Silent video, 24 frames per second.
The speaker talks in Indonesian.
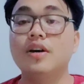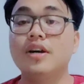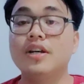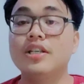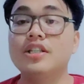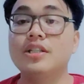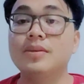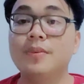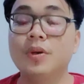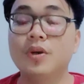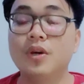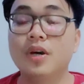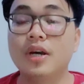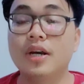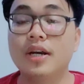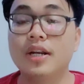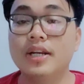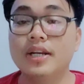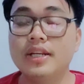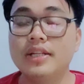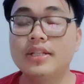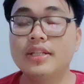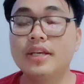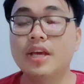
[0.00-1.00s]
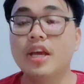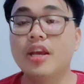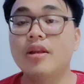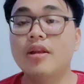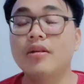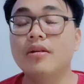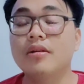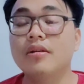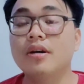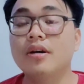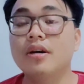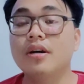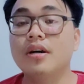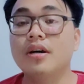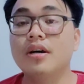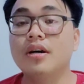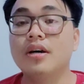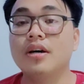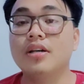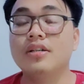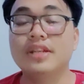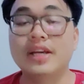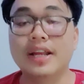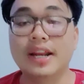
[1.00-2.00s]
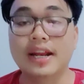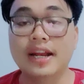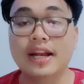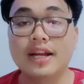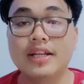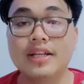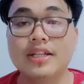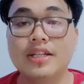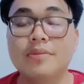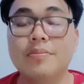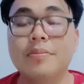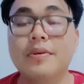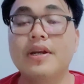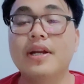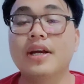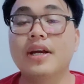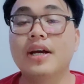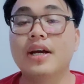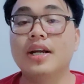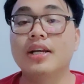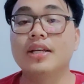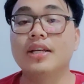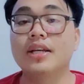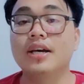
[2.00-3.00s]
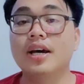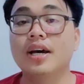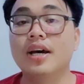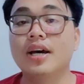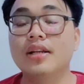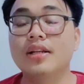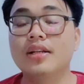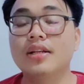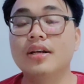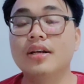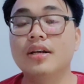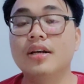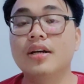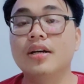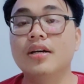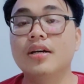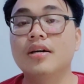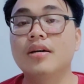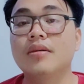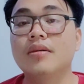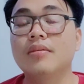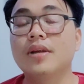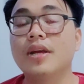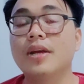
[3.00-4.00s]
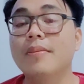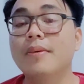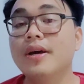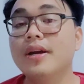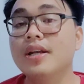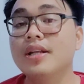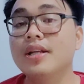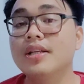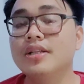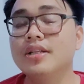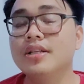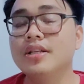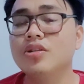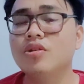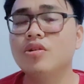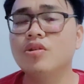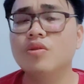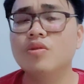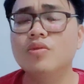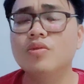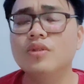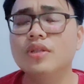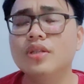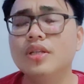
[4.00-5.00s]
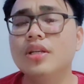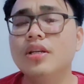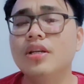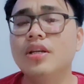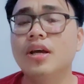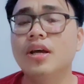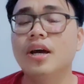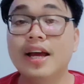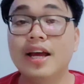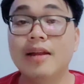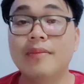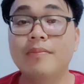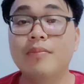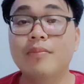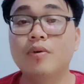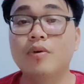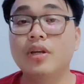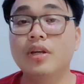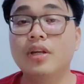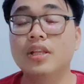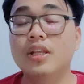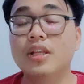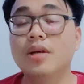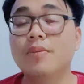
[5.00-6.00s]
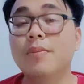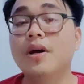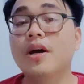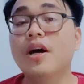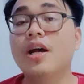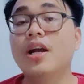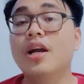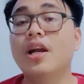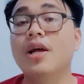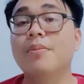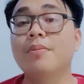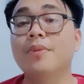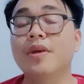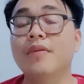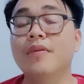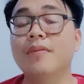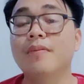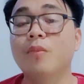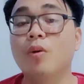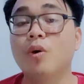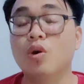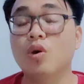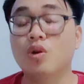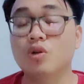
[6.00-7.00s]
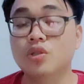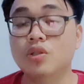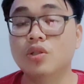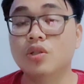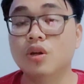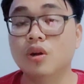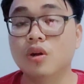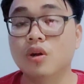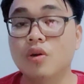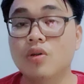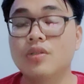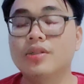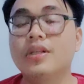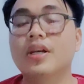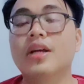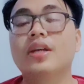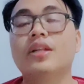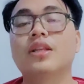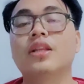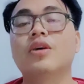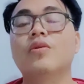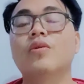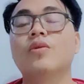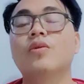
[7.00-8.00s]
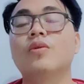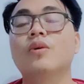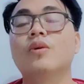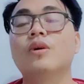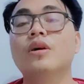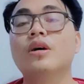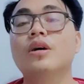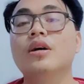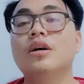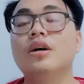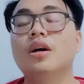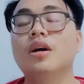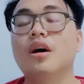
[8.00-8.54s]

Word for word: Yo guys, di video kali ini saya ingin uh, eh, sharing aja sih pada kalian uh, Gimana sih solusi jika handphone kita mengalami force close atau